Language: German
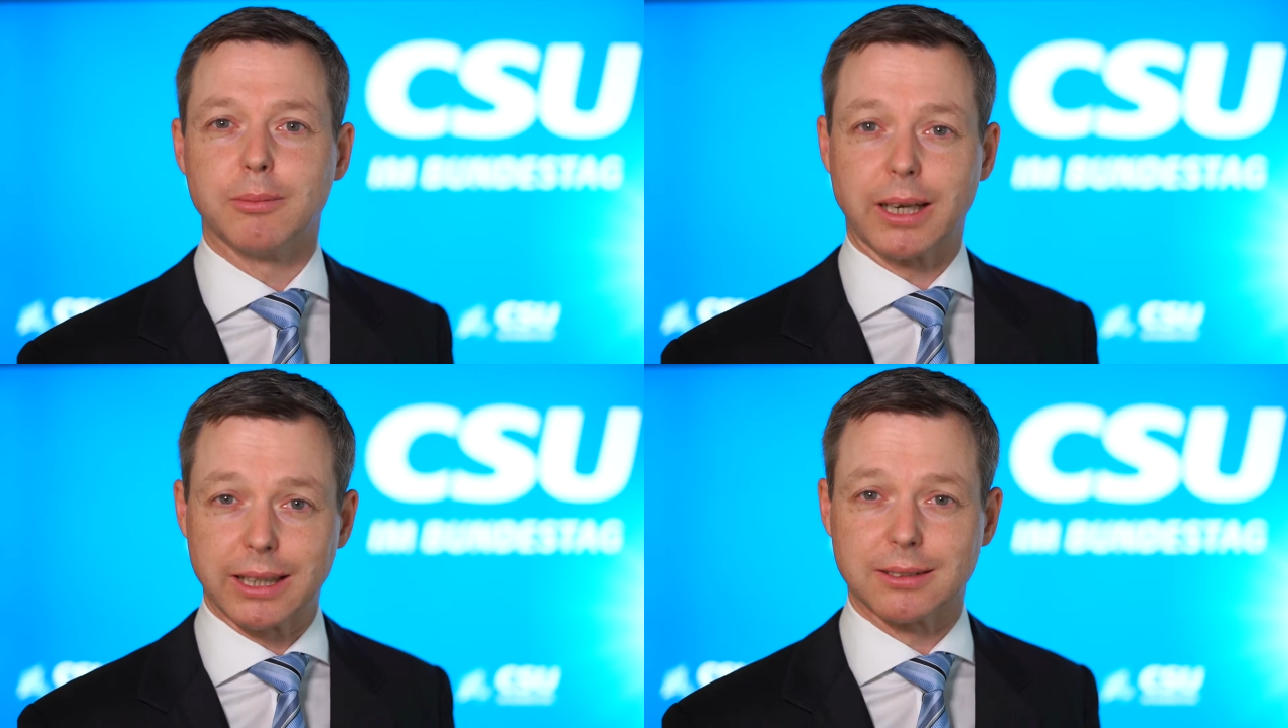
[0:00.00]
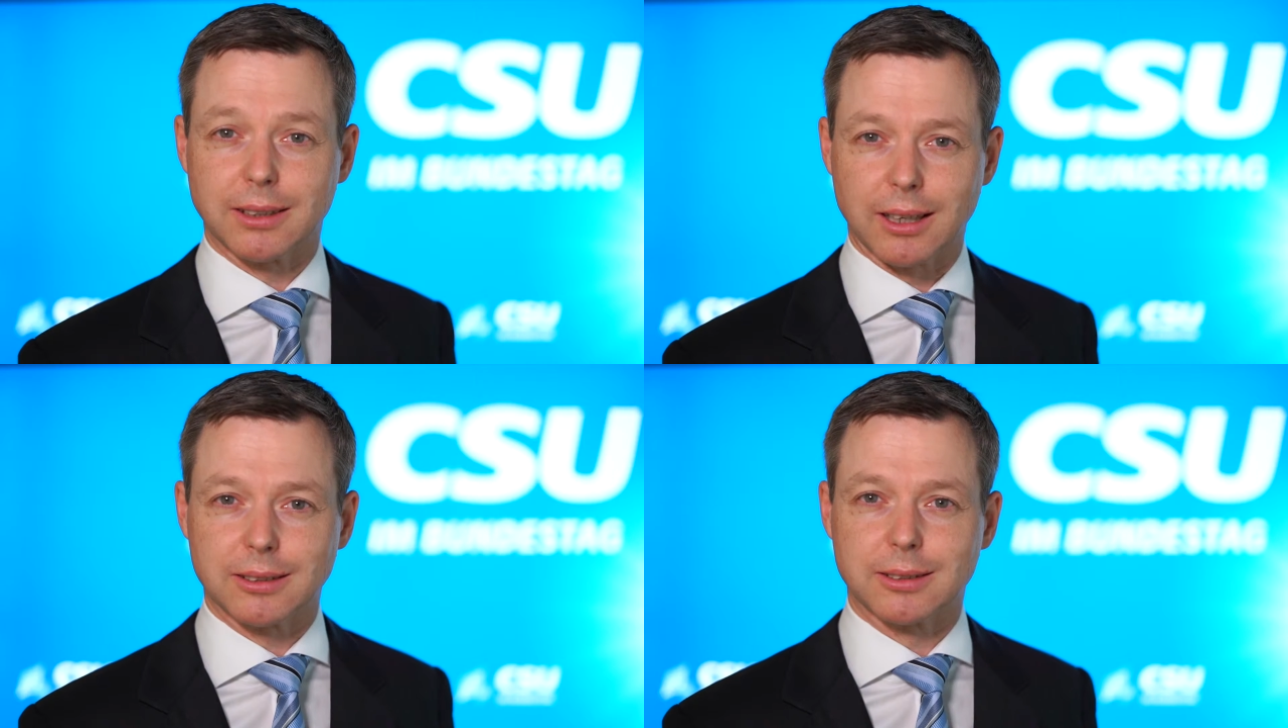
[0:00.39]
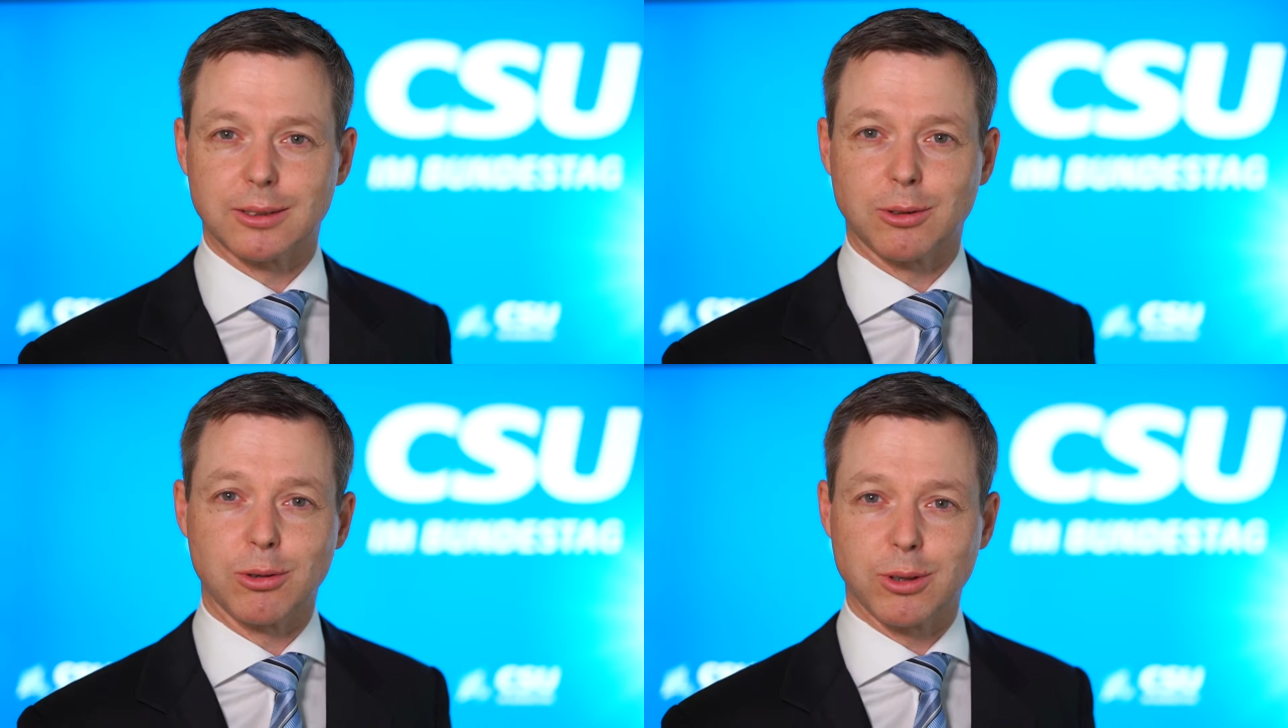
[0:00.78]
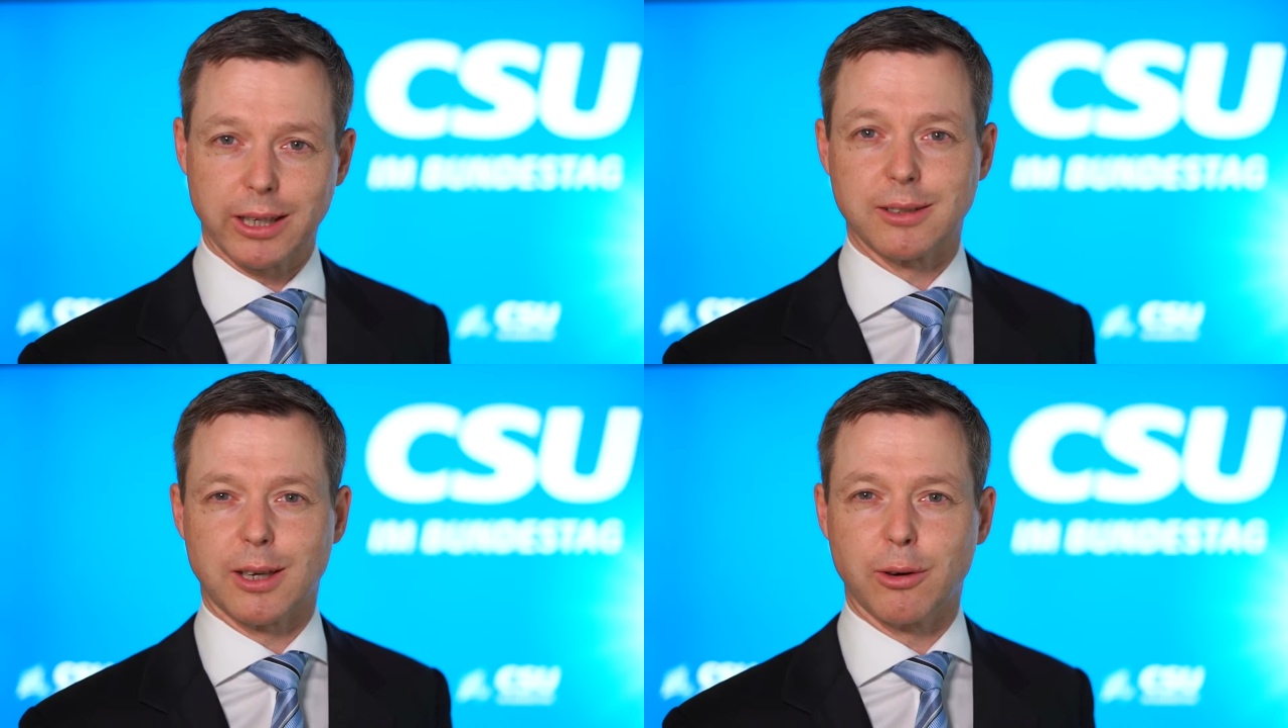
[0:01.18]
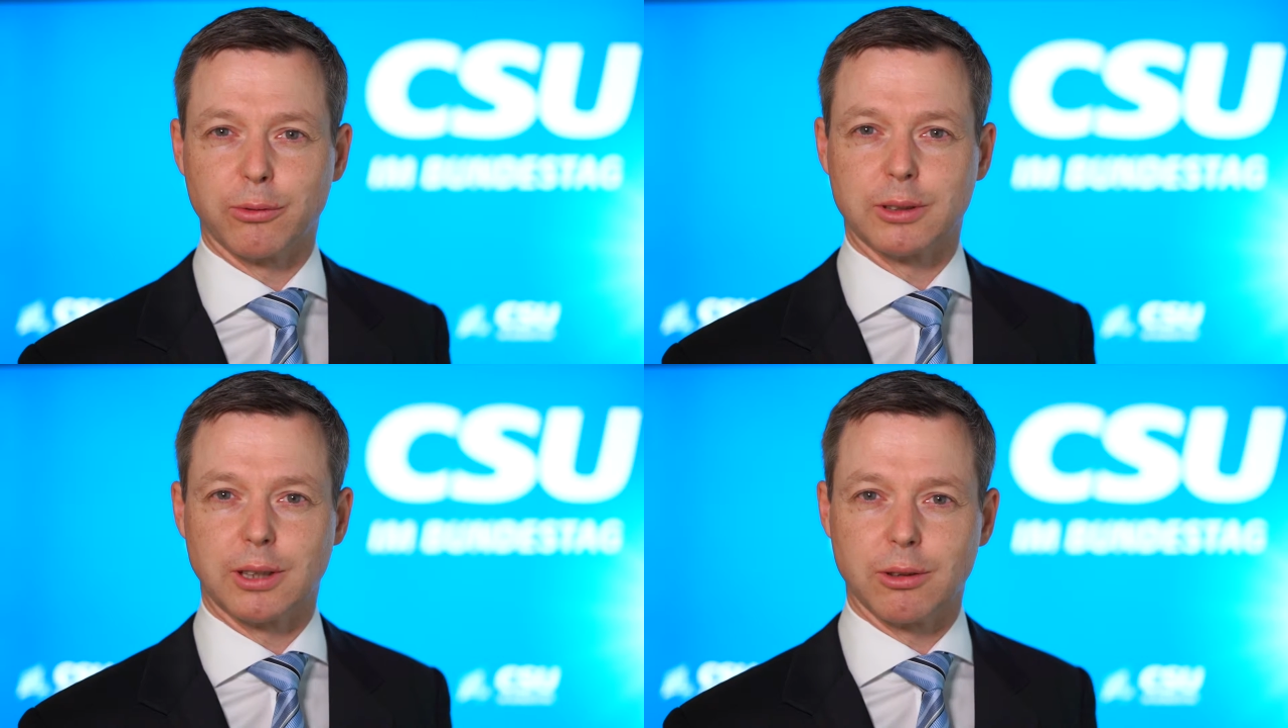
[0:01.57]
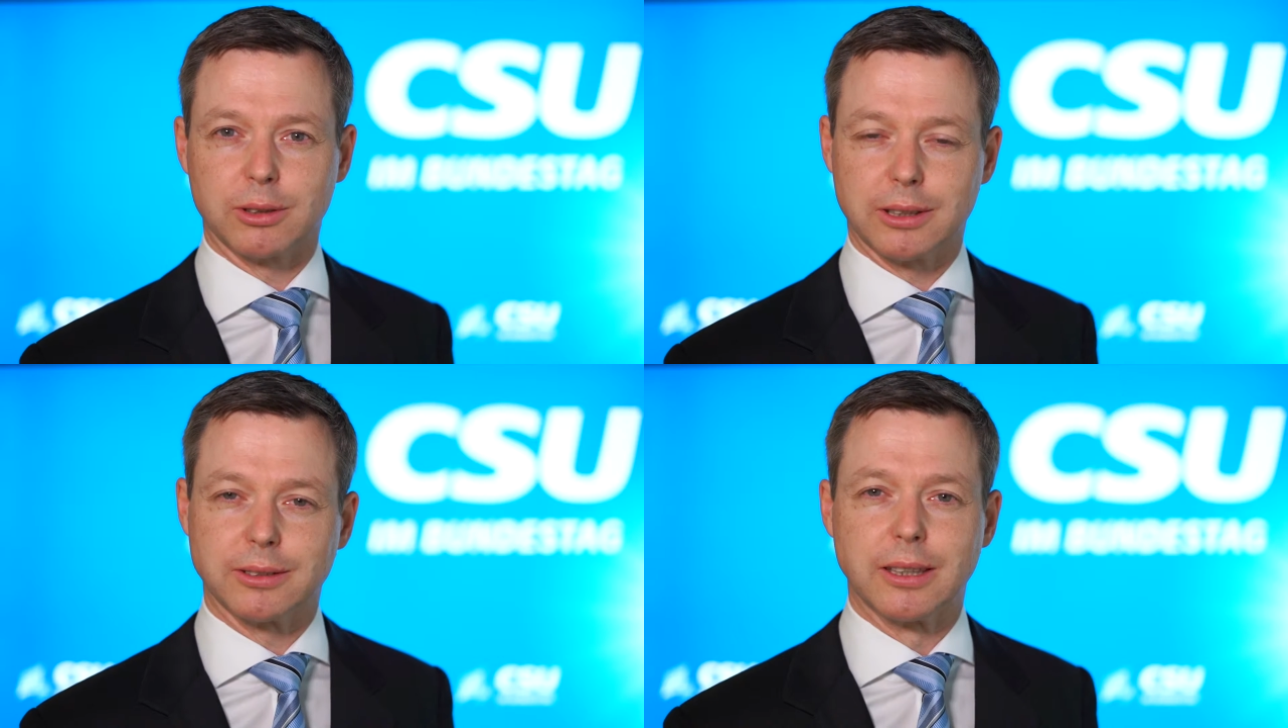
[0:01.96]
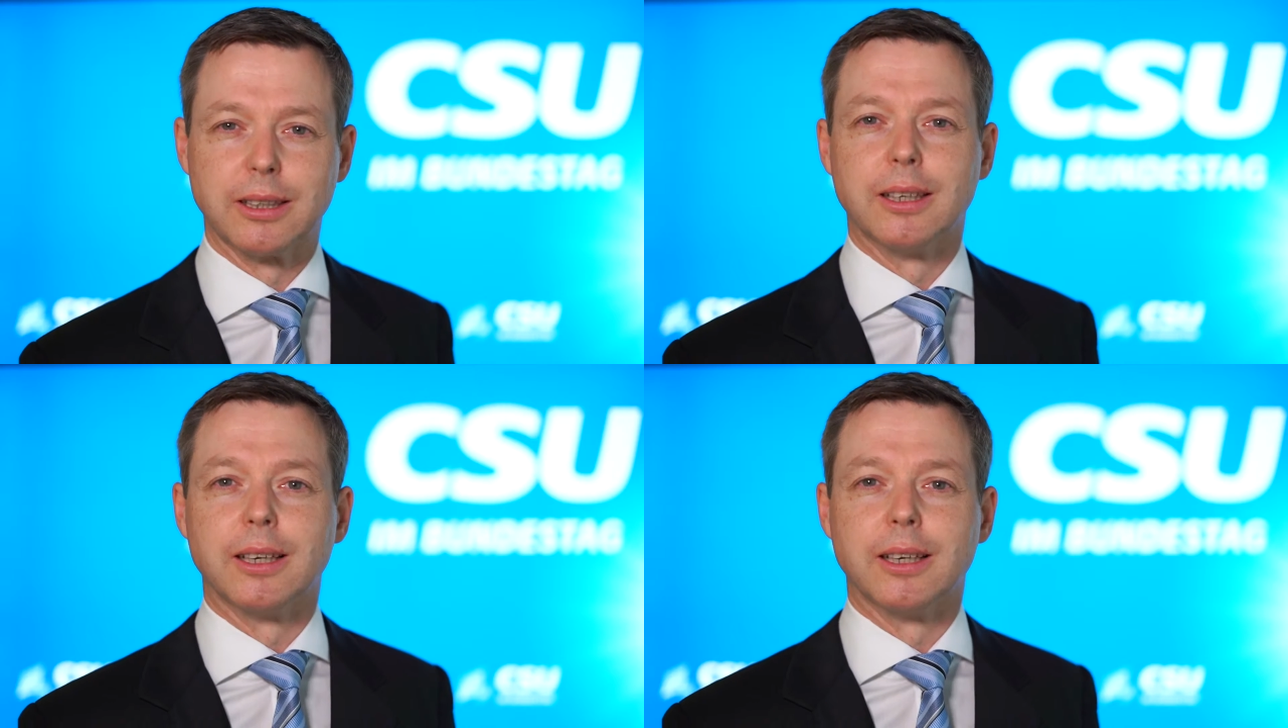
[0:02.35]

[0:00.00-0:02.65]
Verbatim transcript: am rechten Rand Konkurrenz aufgetaucht ist.